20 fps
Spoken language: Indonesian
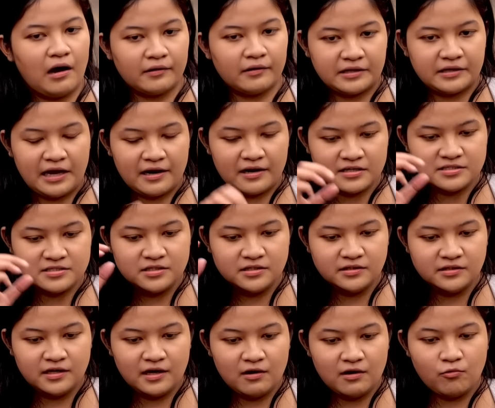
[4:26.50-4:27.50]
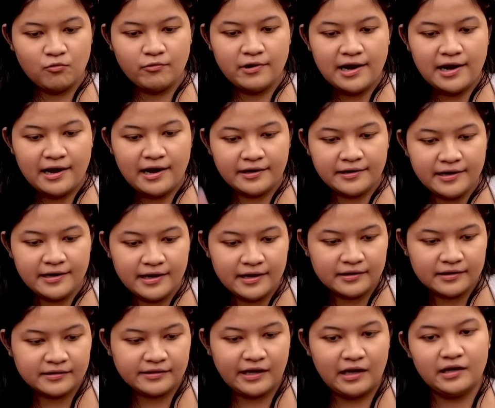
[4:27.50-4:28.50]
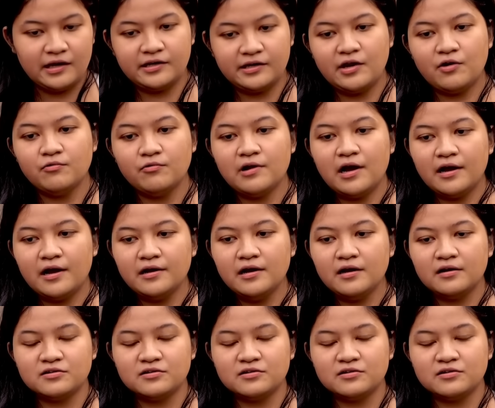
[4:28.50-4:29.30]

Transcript: narasinya udah ada, talentnya udah ada,